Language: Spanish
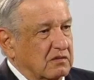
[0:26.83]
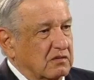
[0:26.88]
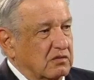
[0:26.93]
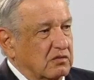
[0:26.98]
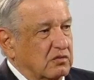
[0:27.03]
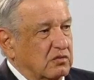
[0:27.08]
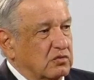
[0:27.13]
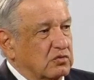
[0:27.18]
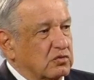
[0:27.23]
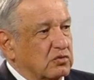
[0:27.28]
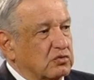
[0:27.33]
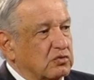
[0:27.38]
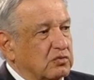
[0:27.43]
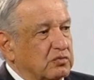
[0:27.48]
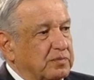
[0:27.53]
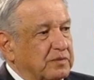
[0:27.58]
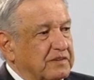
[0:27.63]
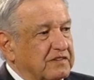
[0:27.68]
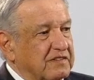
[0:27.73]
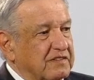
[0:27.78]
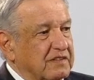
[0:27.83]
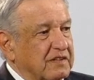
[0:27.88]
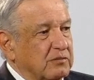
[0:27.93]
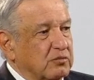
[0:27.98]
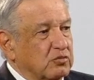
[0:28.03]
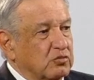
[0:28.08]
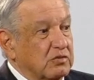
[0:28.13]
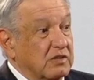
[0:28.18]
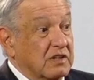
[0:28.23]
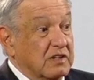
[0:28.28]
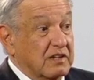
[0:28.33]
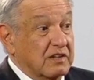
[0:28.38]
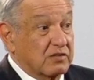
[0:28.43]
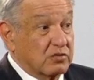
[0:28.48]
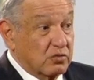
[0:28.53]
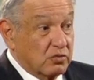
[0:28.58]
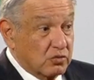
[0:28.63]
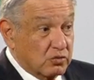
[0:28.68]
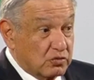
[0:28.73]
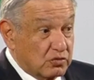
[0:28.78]
Nosotros presentamos una
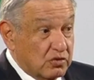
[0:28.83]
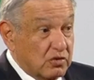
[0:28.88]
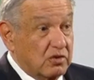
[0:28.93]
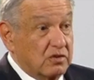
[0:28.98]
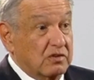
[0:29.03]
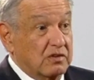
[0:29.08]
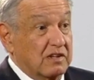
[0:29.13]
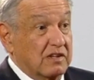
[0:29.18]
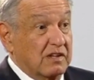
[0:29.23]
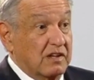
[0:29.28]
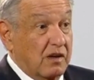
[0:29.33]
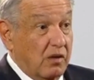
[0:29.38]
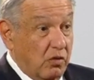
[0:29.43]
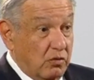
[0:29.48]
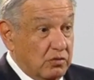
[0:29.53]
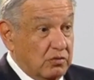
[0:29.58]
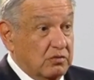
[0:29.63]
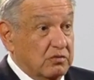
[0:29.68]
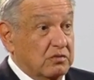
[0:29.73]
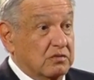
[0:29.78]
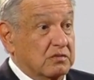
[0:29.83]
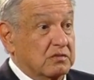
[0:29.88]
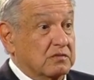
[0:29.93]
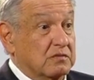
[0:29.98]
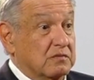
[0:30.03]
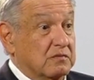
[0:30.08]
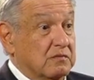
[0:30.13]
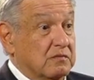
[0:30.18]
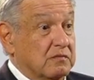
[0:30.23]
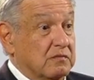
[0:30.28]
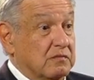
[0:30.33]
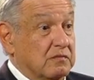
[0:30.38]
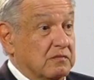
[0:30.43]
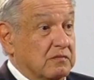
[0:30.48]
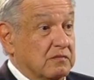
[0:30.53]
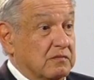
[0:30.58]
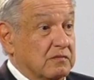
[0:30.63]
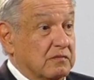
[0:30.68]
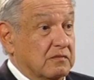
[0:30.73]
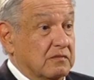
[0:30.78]
resolución en la ONU
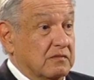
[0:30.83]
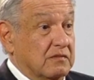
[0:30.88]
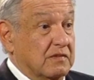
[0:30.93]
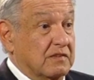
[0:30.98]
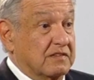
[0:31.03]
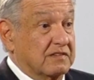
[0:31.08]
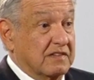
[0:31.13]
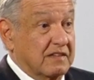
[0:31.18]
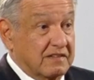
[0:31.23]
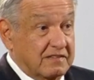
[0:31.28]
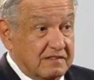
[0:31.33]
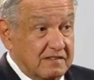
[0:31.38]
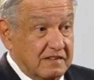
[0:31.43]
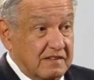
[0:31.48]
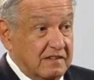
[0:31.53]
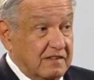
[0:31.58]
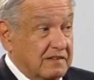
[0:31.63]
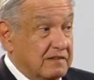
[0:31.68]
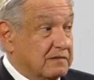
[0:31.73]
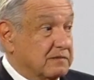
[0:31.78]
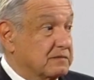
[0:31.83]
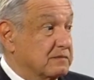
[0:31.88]
desde hace